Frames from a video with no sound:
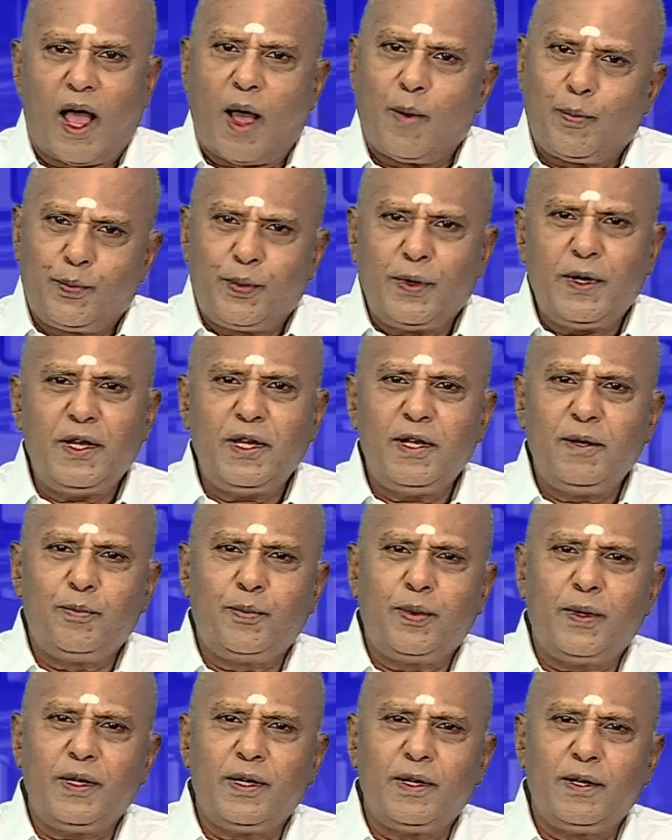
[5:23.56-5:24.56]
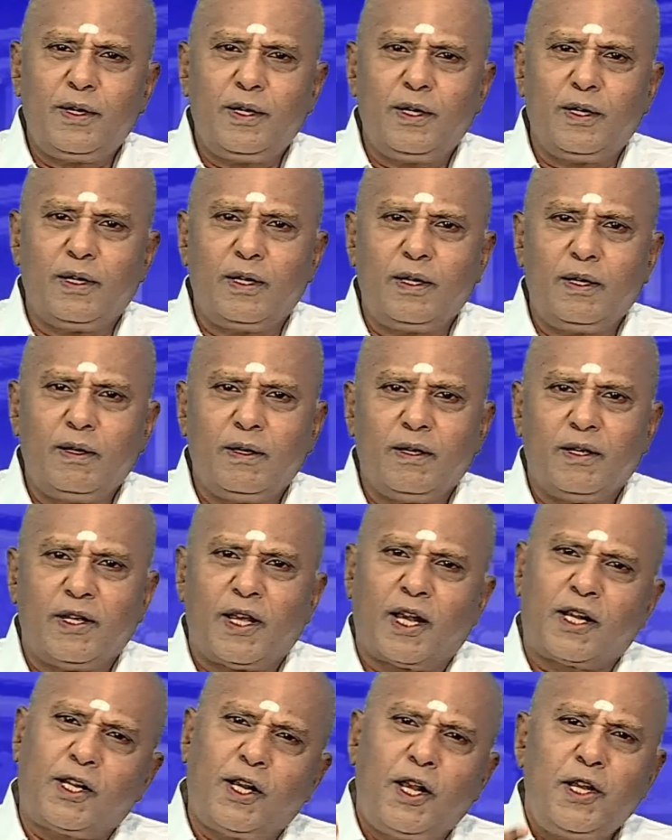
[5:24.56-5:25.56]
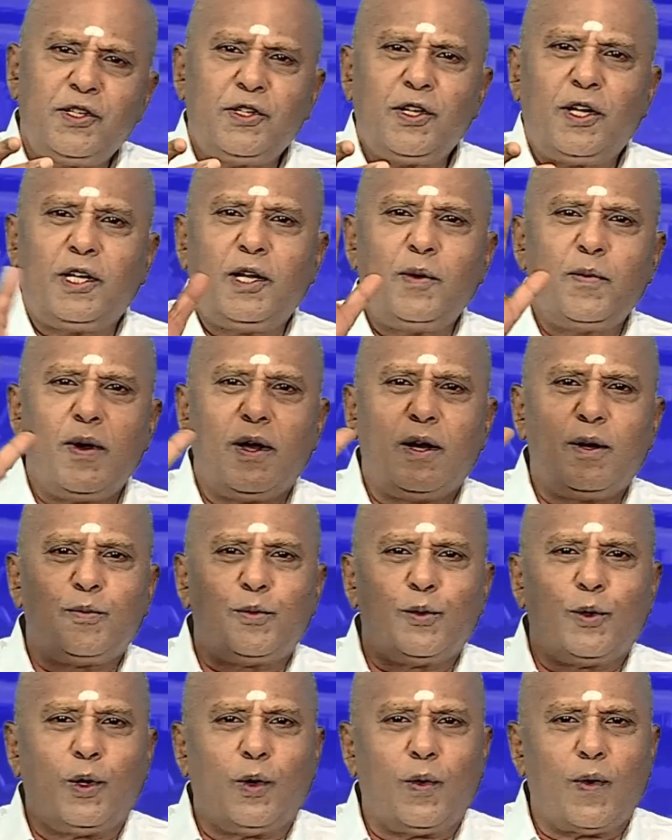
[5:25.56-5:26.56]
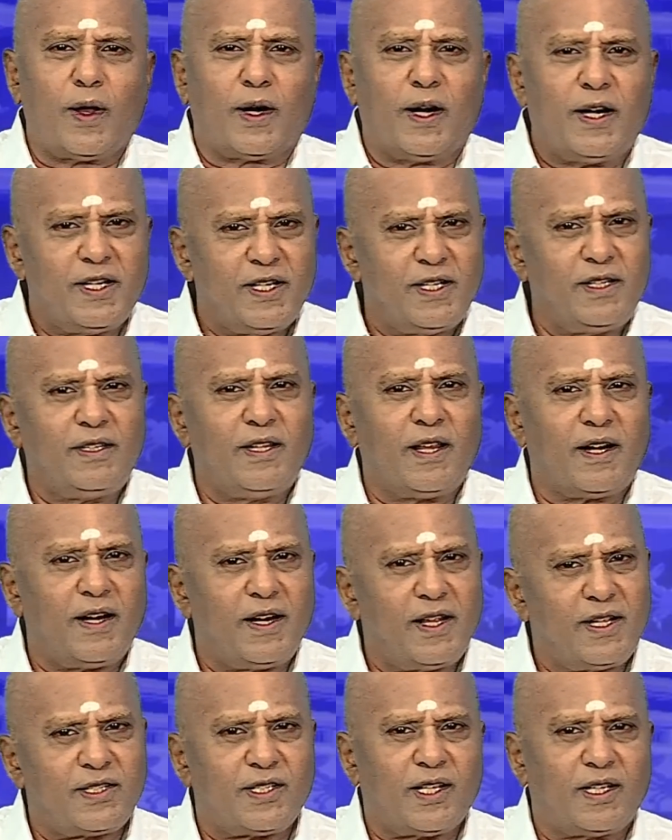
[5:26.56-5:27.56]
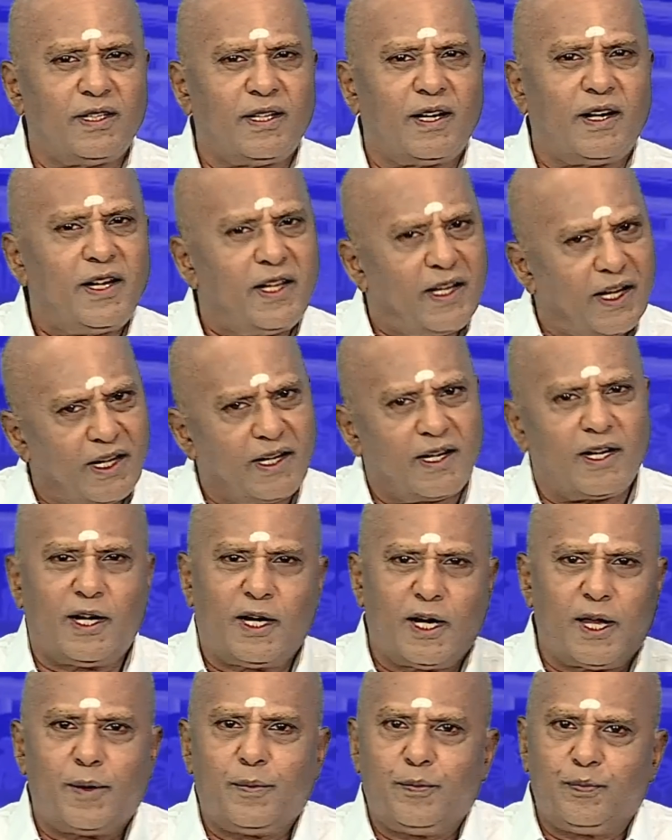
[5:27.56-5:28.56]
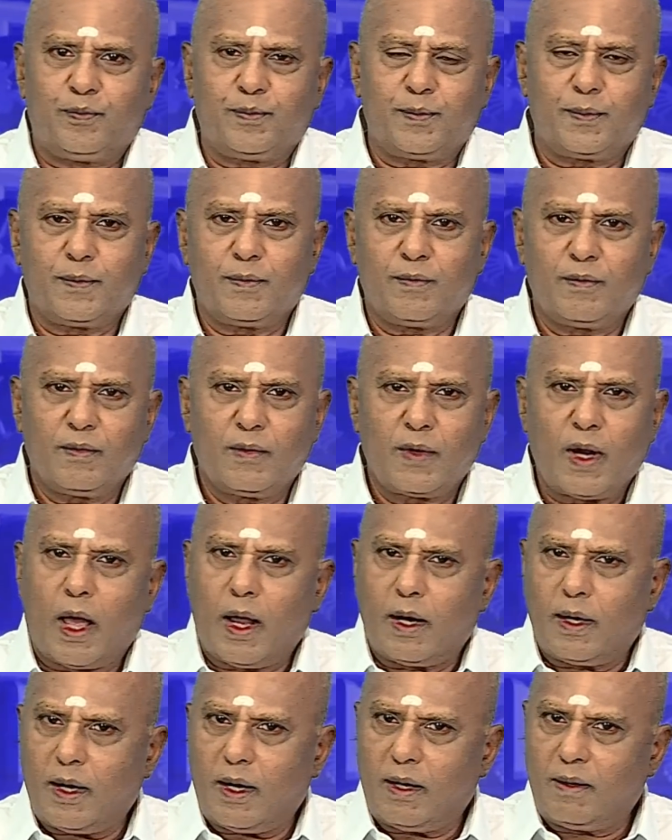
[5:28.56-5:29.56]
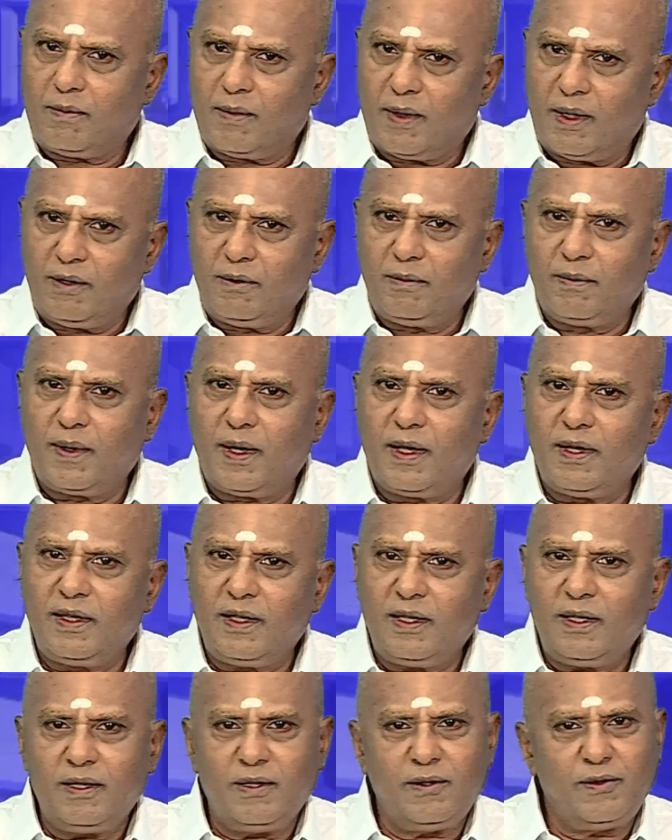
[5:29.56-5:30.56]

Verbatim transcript: அப்படி இப்படி என்று எக்கச்சக்கமாக புகழ்வார்கள் இந்திரனே சந்திரனே என்றெல்லாம் ஆனால் மறுபாதி